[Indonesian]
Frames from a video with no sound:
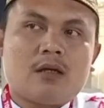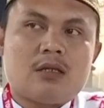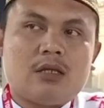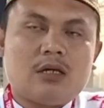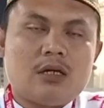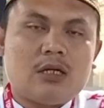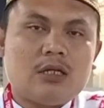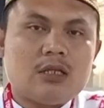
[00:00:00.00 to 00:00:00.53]

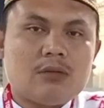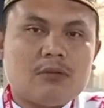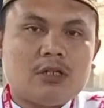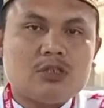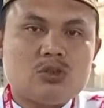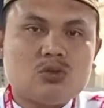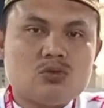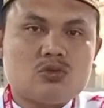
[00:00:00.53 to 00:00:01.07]
Ketika kita
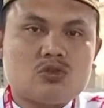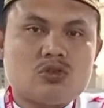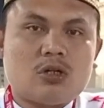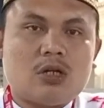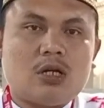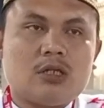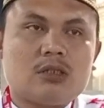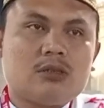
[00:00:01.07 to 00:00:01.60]
masuk
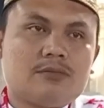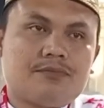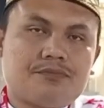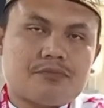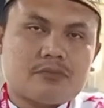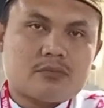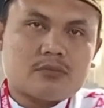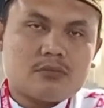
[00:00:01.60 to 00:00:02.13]
sholat
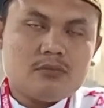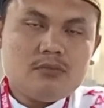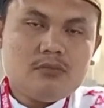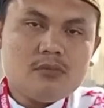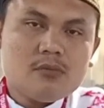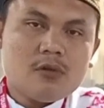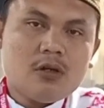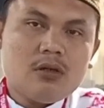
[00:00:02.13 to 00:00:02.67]

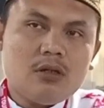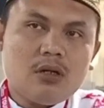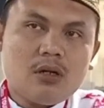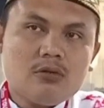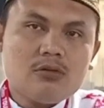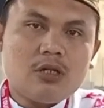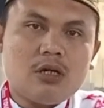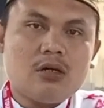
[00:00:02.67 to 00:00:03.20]
di
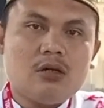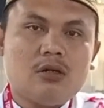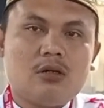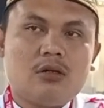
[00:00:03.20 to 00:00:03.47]
Raudah